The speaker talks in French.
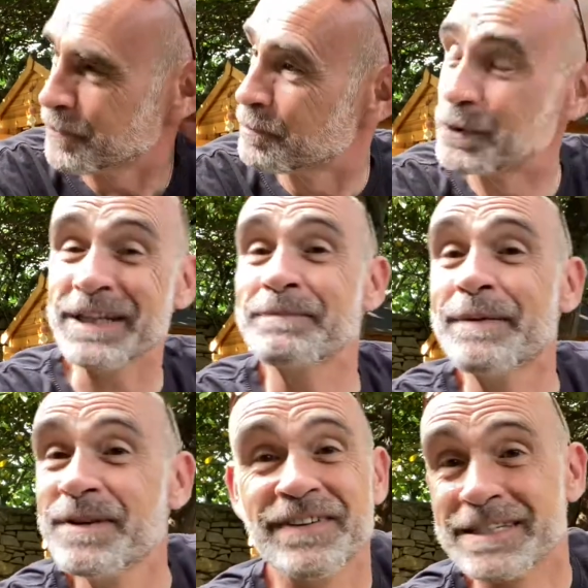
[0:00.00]
Donc peut-être
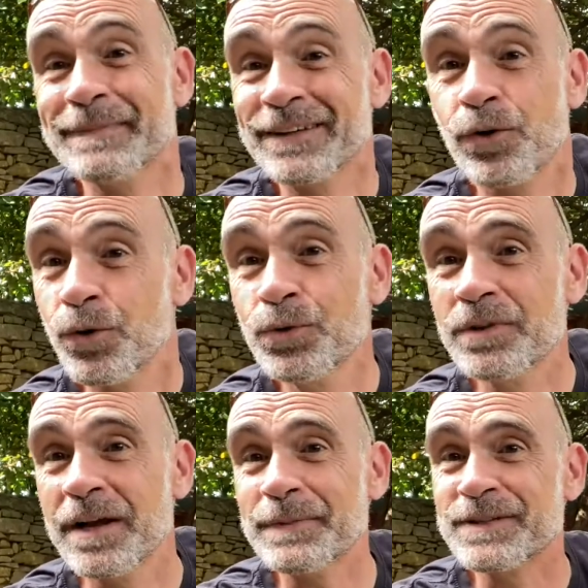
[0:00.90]
même il va se mettre en
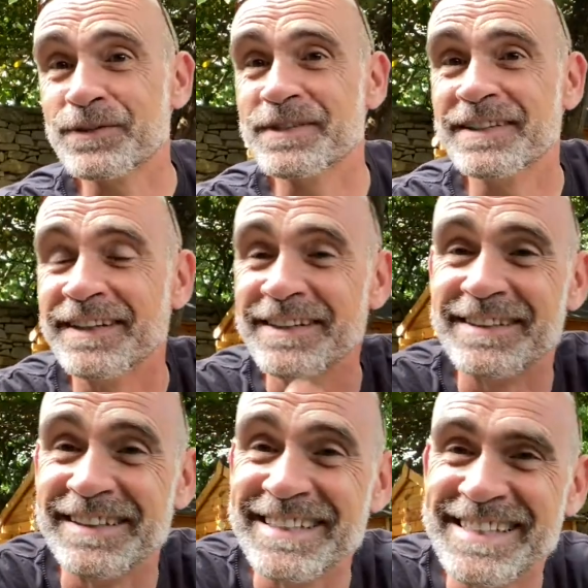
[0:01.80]
route là parce que c'est des,
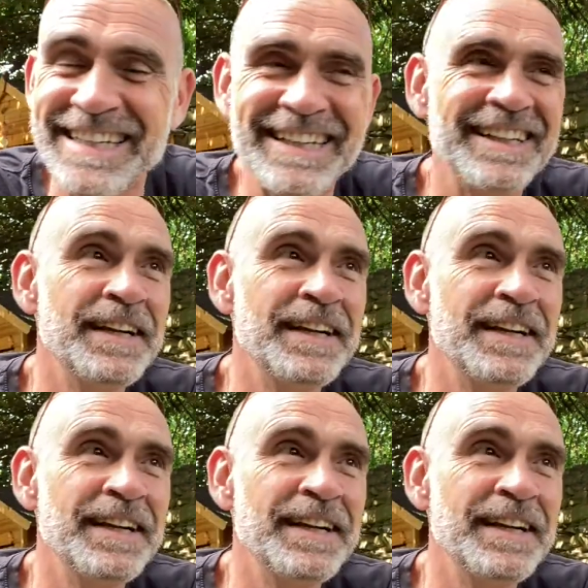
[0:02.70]
cycles.